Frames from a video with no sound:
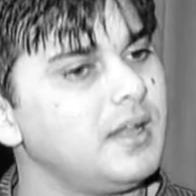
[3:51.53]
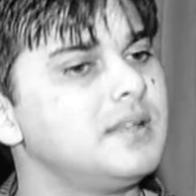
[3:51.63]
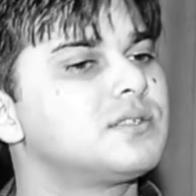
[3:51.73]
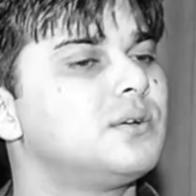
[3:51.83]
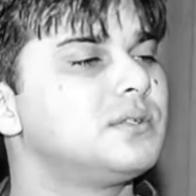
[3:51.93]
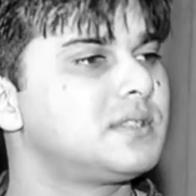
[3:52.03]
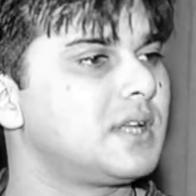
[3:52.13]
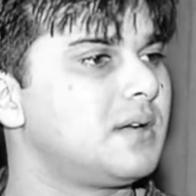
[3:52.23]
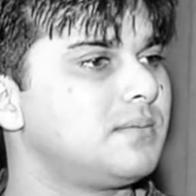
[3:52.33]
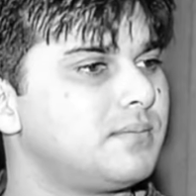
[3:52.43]
इसको उस
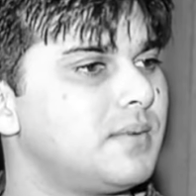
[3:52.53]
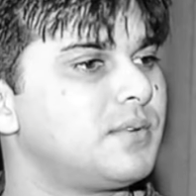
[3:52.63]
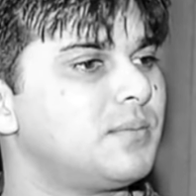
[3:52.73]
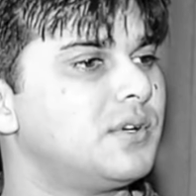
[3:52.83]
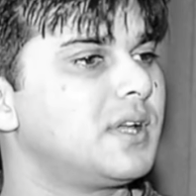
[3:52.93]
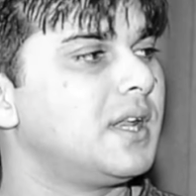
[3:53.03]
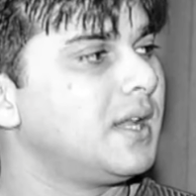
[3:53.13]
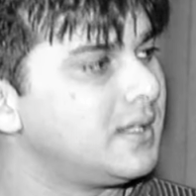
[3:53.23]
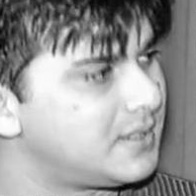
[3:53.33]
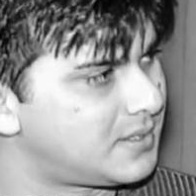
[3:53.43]
तरह प्रमोट
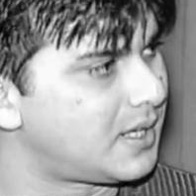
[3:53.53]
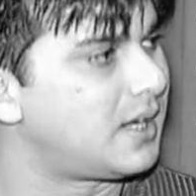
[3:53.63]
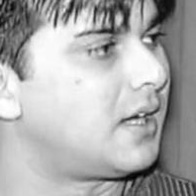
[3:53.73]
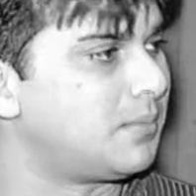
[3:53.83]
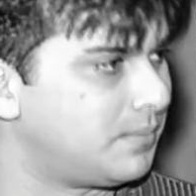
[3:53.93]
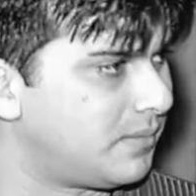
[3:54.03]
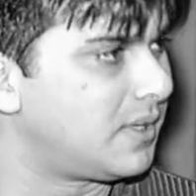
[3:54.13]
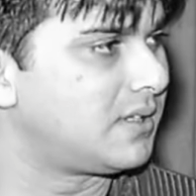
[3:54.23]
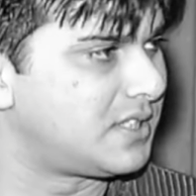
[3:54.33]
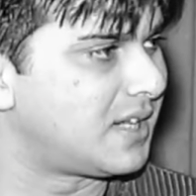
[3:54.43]
करेंगे जिस तरह हम
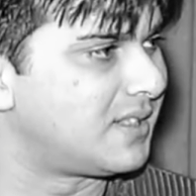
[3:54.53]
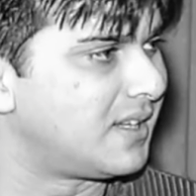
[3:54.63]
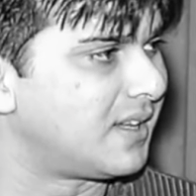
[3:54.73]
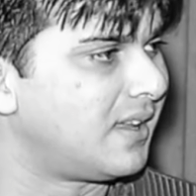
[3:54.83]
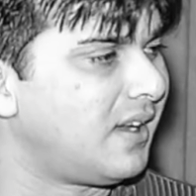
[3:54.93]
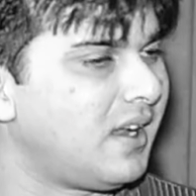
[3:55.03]
चाहते हैं